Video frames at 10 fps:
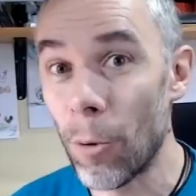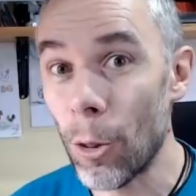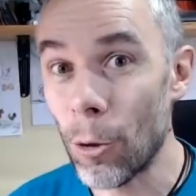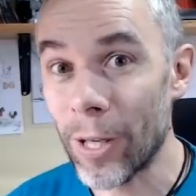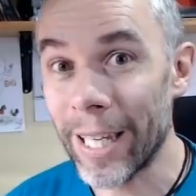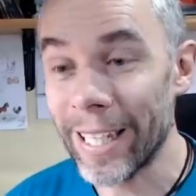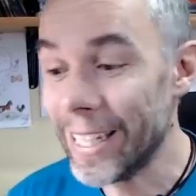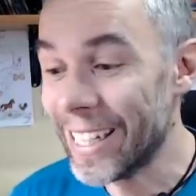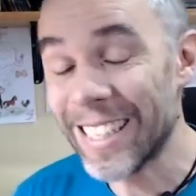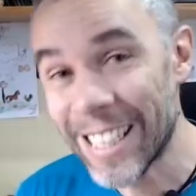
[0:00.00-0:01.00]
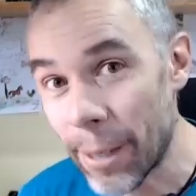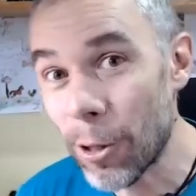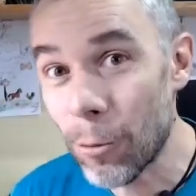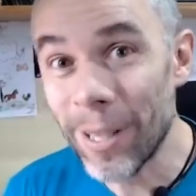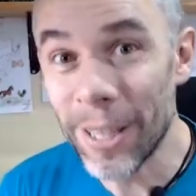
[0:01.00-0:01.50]
De modo que este
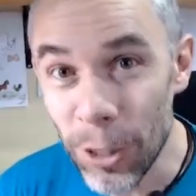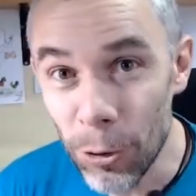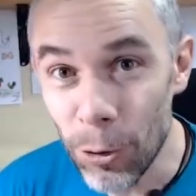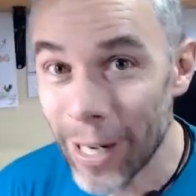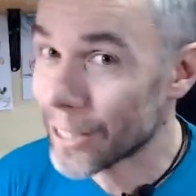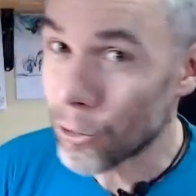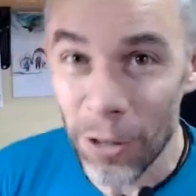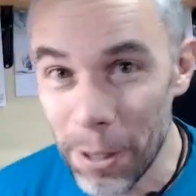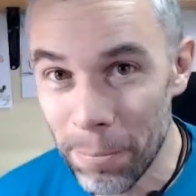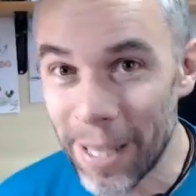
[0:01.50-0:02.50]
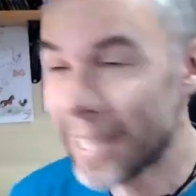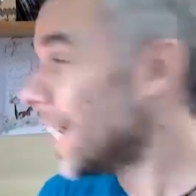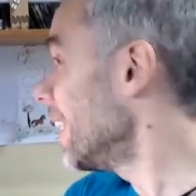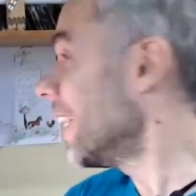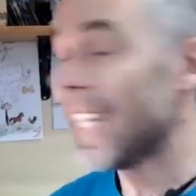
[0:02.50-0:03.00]
sábado 21 a las doce y
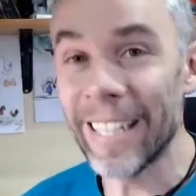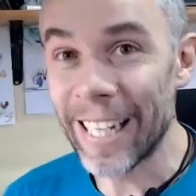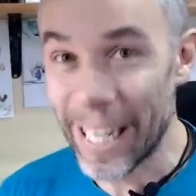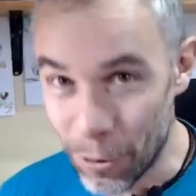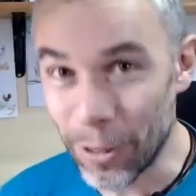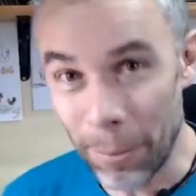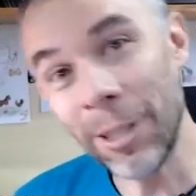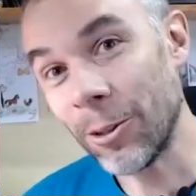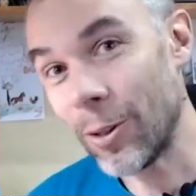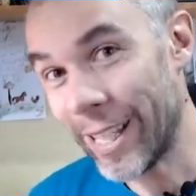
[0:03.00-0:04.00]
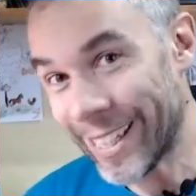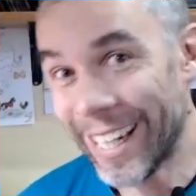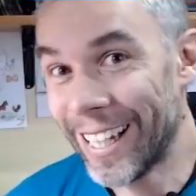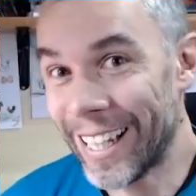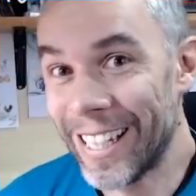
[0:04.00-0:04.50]
media en el ayuntamiento de la
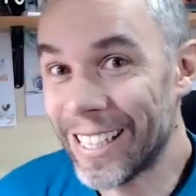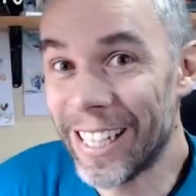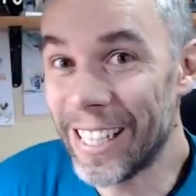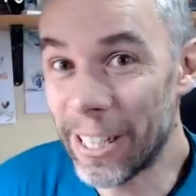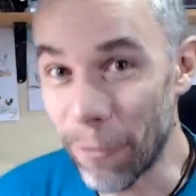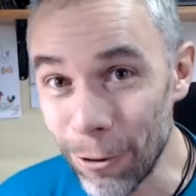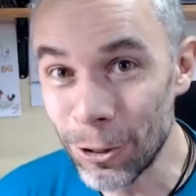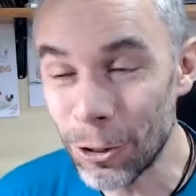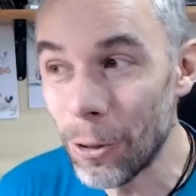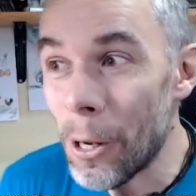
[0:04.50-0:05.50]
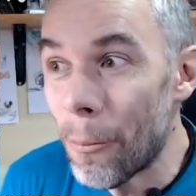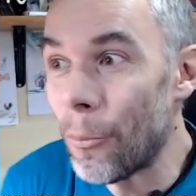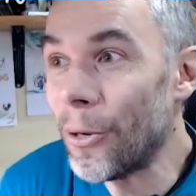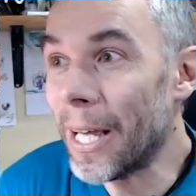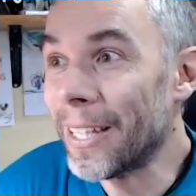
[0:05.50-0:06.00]
granja de San Ildefonso
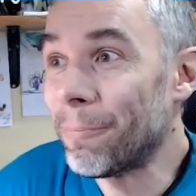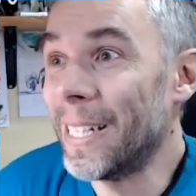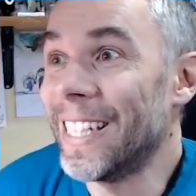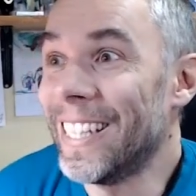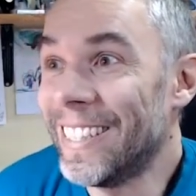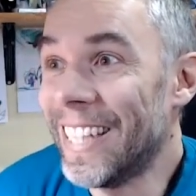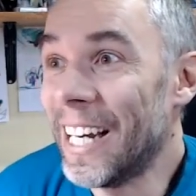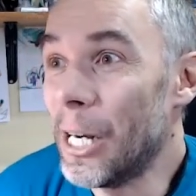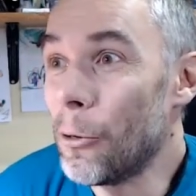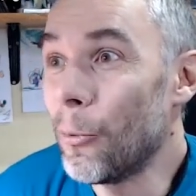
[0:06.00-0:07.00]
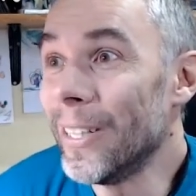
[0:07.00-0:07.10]
voy a presentar el